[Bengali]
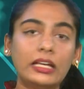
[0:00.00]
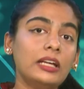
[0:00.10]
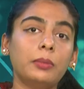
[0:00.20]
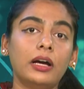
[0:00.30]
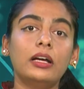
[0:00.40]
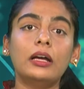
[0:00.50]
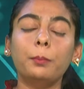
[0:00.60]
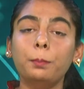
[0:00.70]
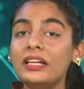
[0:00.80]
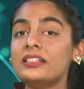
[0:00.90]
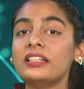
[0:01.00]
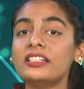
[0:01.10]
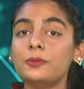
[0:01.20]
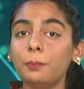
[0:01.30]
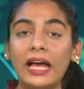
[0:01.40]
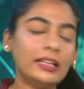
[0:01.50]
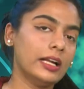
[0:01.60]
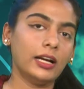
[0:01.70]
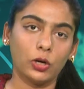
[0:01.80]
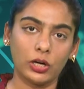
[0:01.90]
কিংবা বিজনেস প্ল্যান
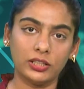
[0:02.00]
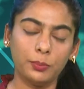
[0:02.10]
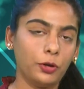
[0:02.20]
দ্বারা করাতে